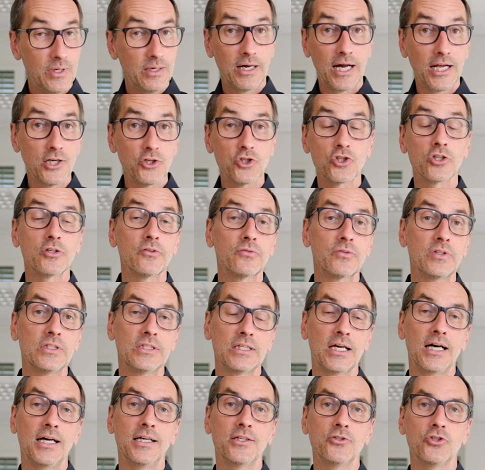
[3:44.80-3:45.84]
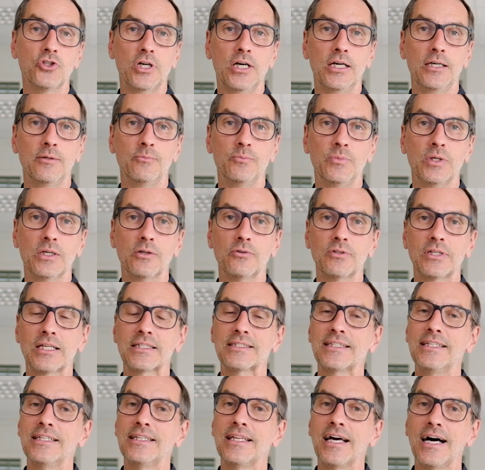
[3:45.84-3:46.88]
handschriftlich reinschreiben. Ja, und
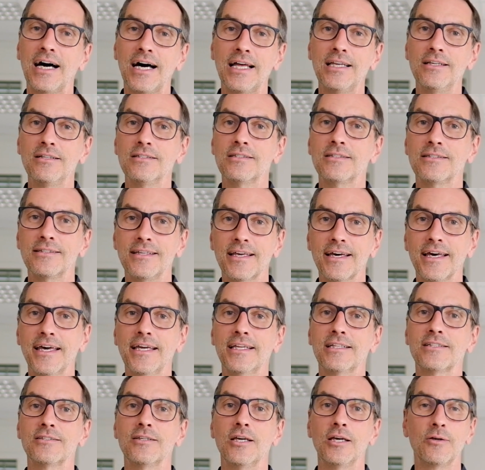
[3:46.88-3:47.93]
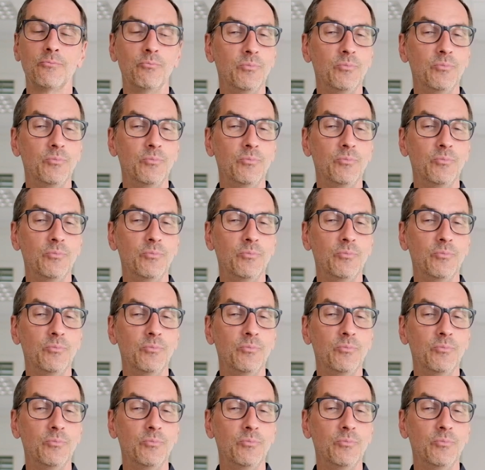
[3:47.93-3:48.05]
das geht alles direkt